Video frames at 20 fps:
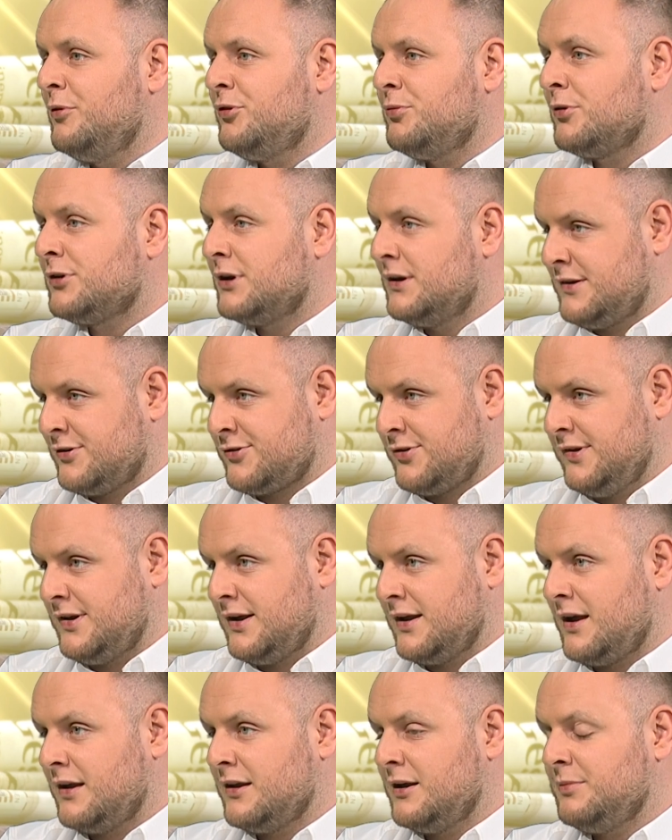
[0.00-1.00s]
być model
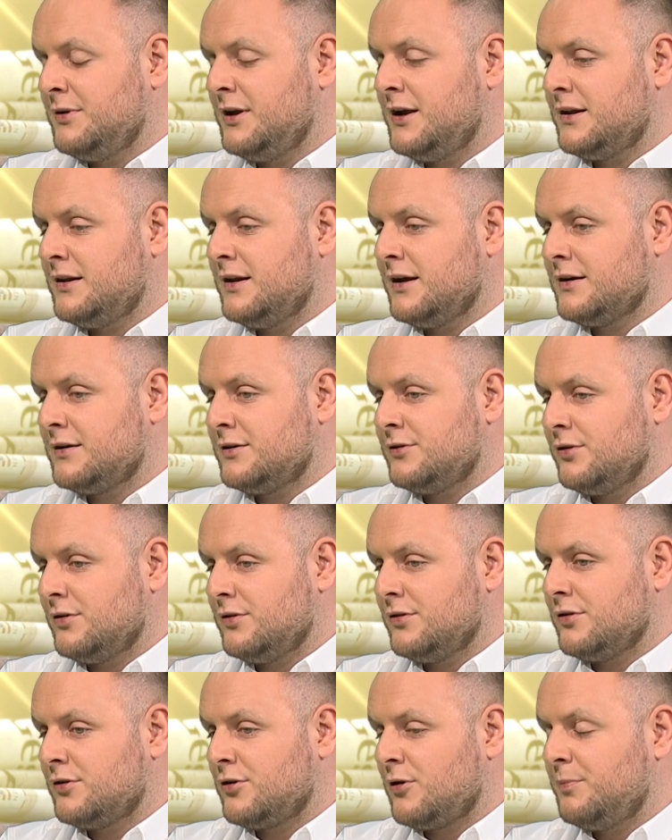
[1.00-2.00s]
zarządzania. Niemniej jednak
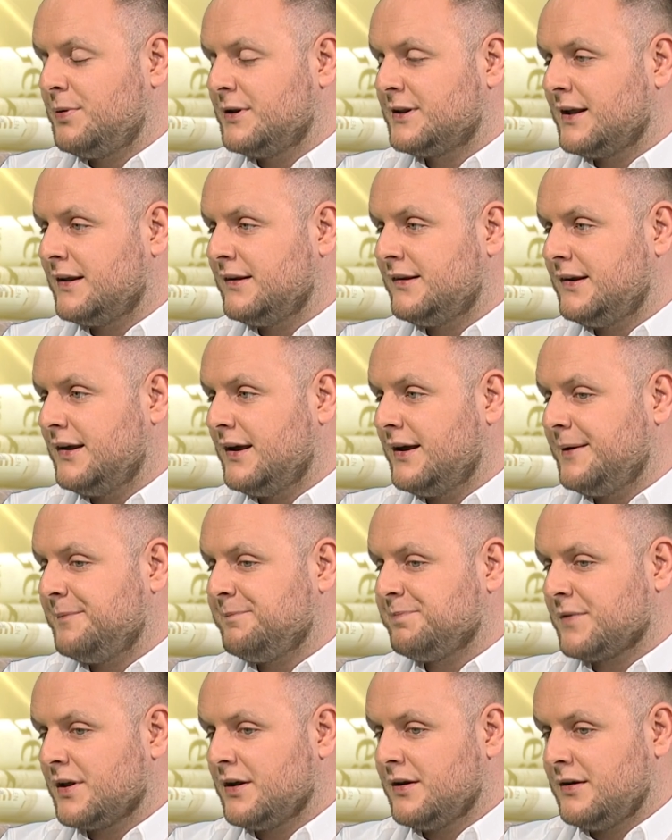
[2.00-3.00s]
no, kompetencje, e,
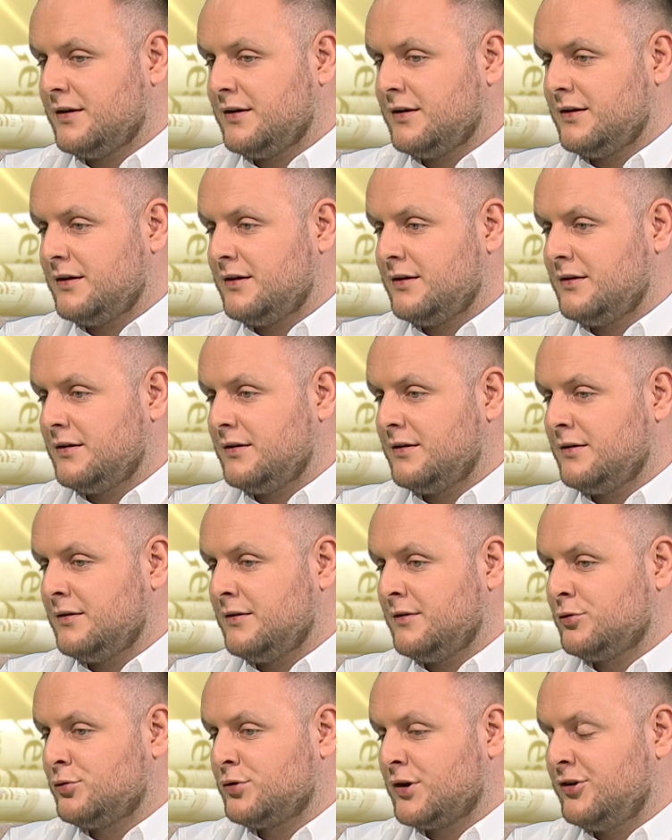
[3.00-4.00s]

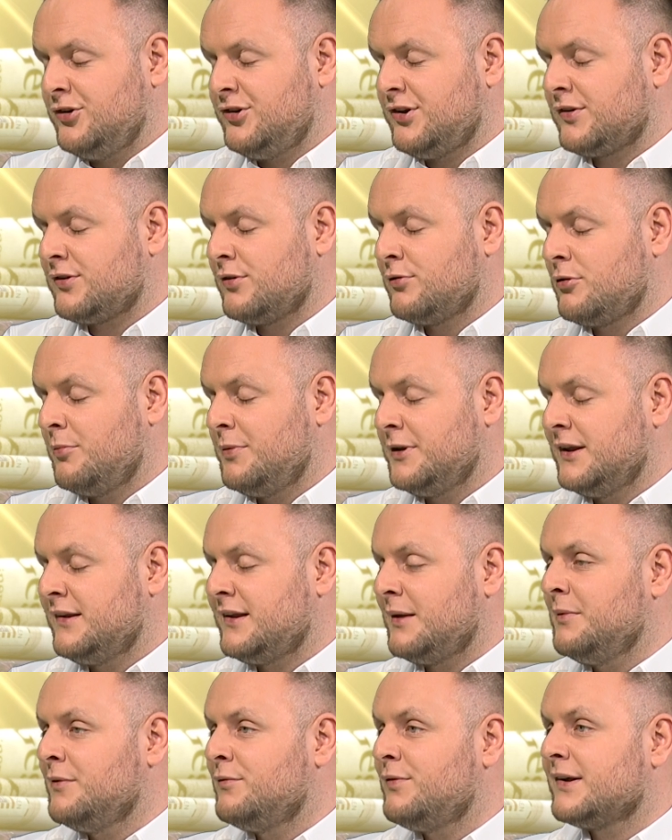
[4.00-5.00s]
które dzisiaj są
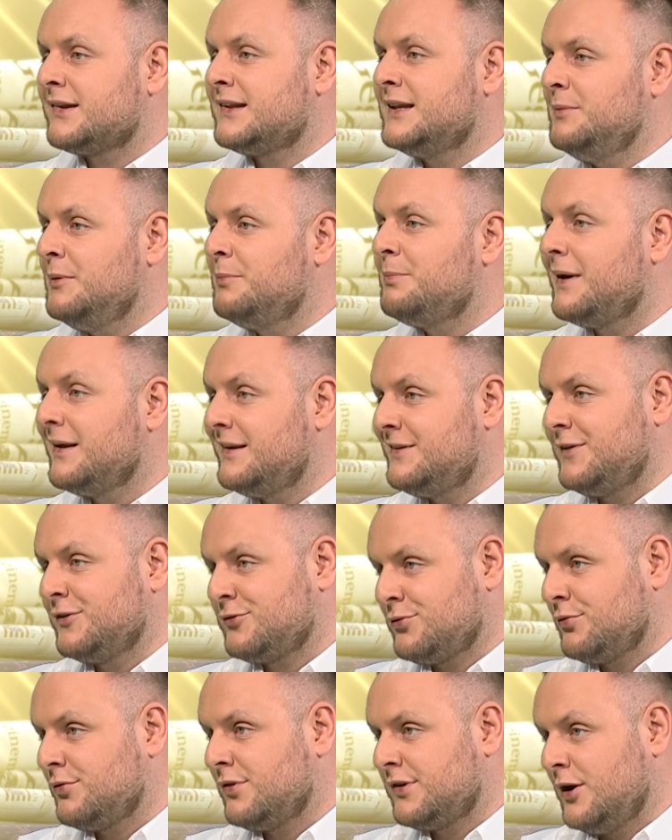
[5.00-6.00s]
kompetencjami własnymi państwa
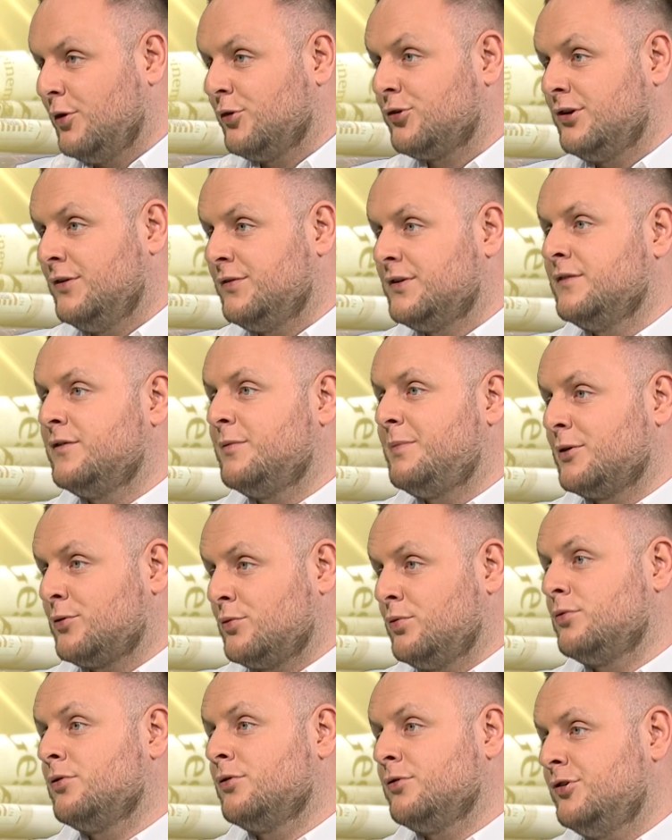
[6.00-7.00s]
członkowskiego, czyli w tym
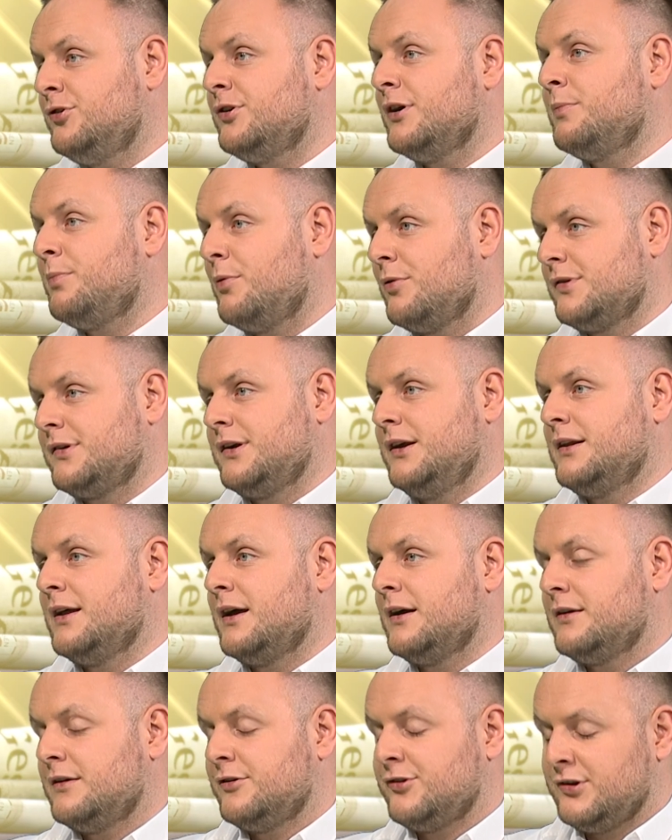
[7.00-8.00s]
wypadku no, dzisiaj Polski,
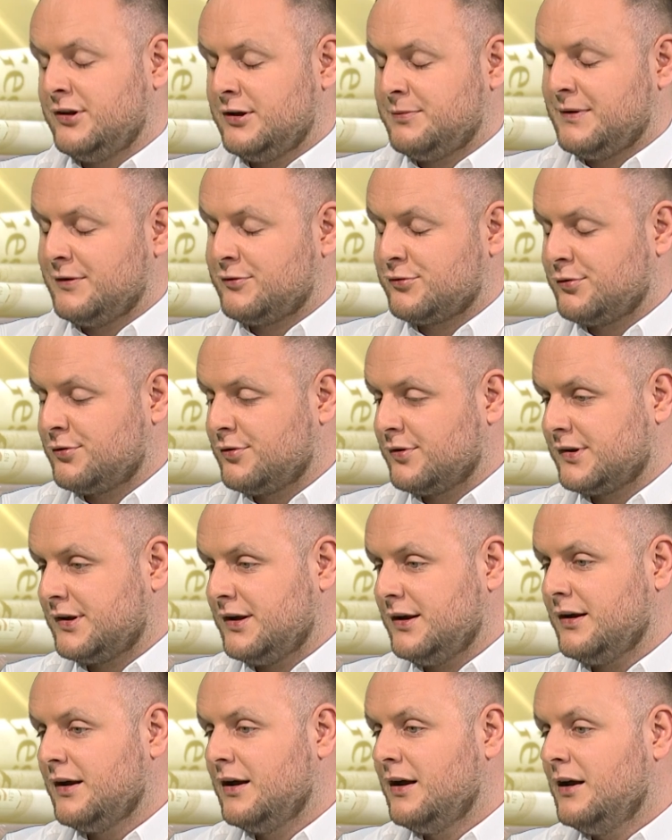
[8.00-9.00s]
tak, czy innych państw
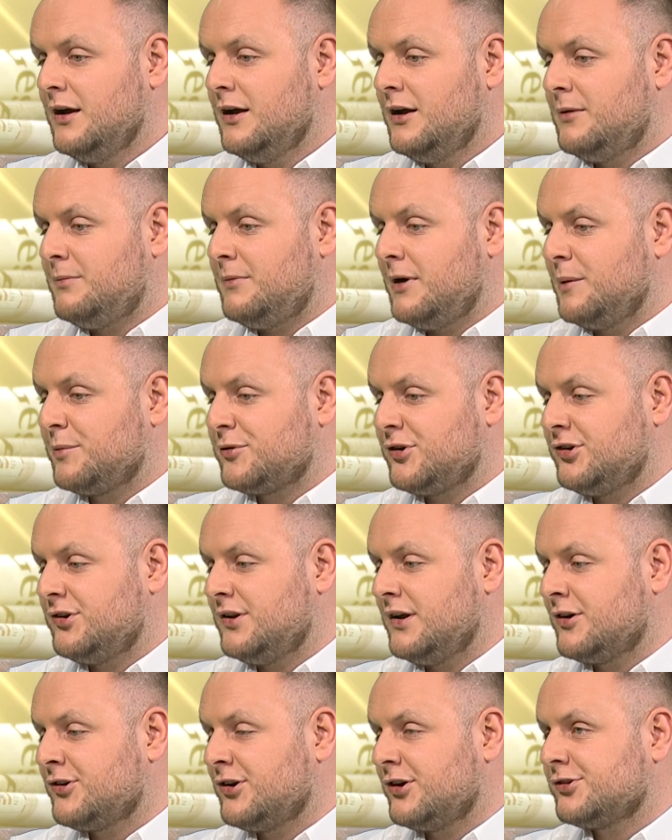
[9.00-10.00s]
członkowskich, mm. mają przejść
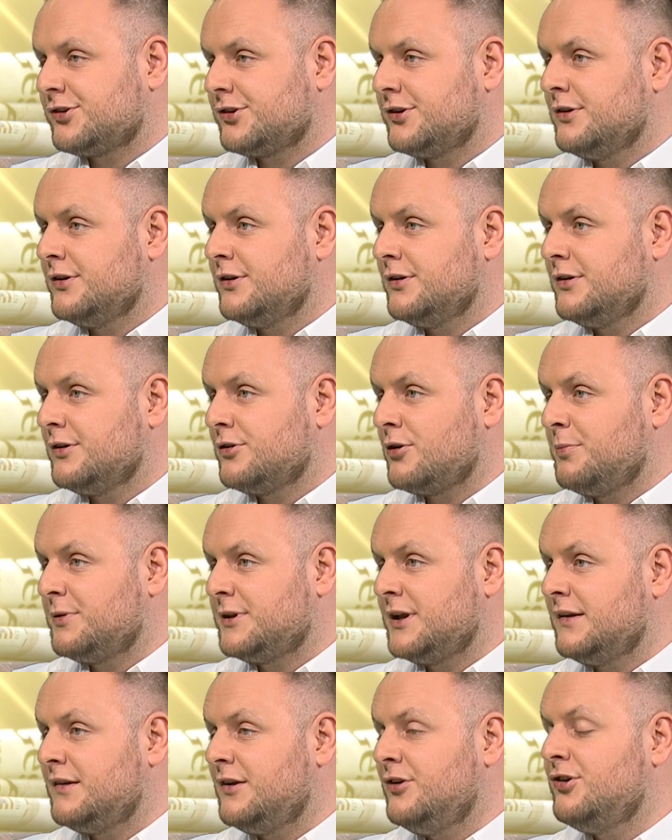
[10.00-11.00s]
na rzecz e,
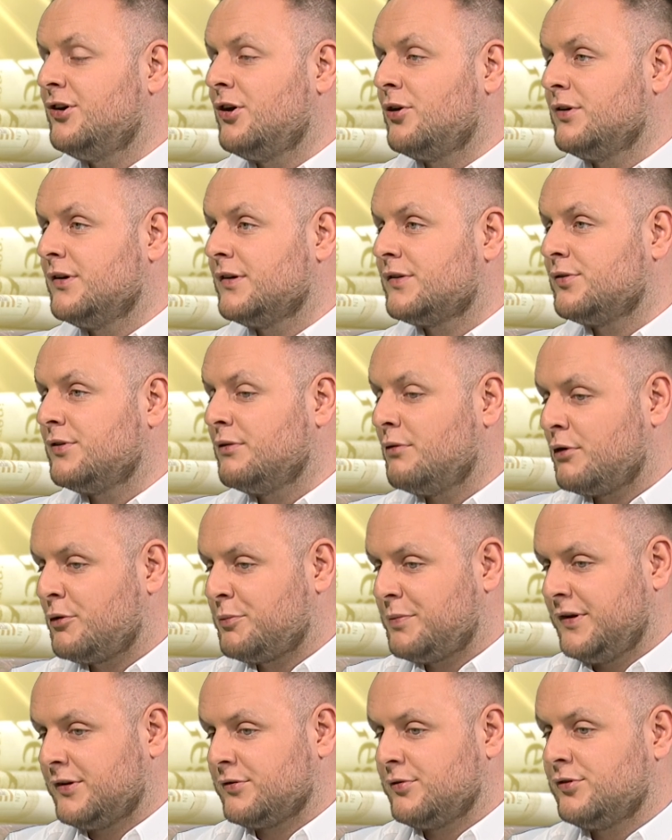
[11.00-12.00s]
kompetencji dzielonych z Unią
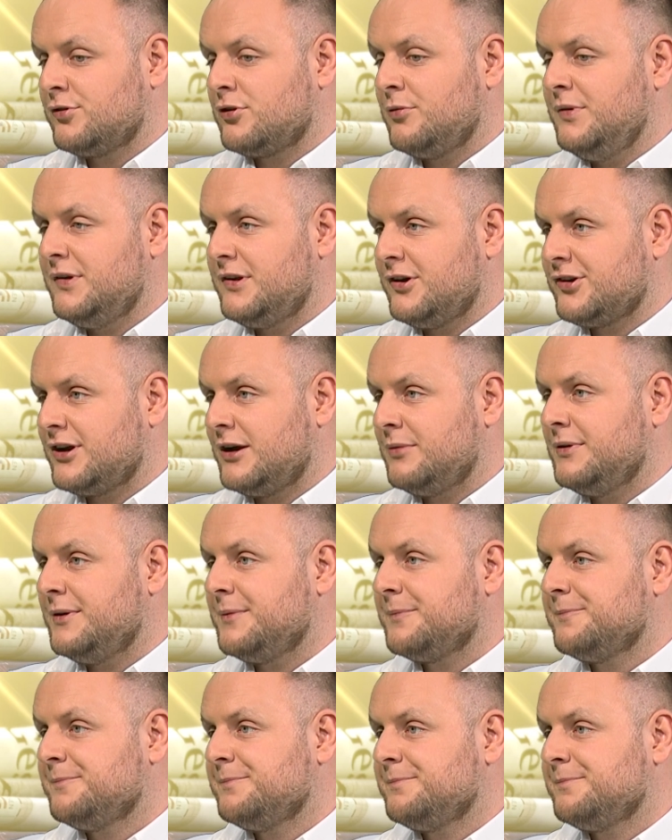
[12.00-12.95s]
Europejską, Myśmy z komisarzami. to już mówili